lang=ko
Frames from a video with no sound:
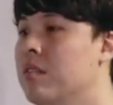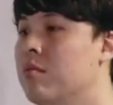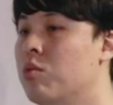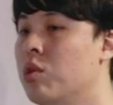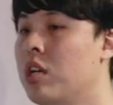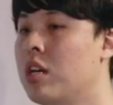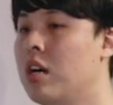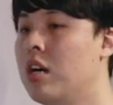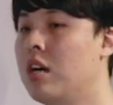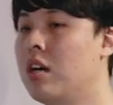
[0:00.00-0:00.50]

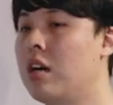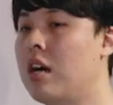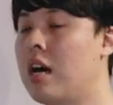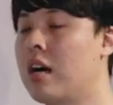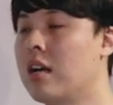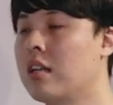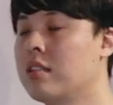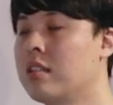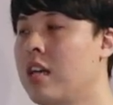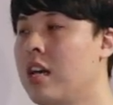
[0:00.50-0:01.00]
우리가
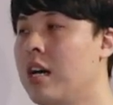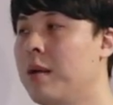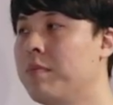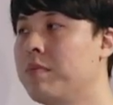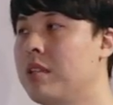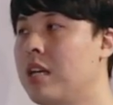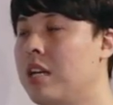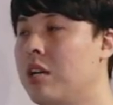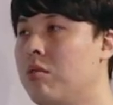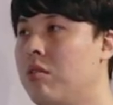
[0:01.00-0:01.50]
아까
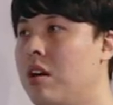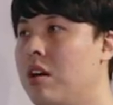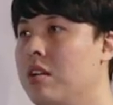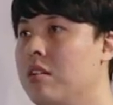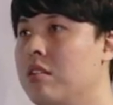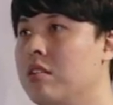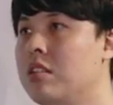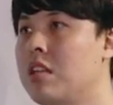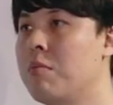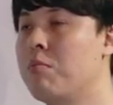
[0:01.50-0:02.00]
차갑다라고
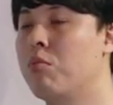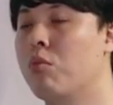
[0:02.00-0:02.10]
하는 것의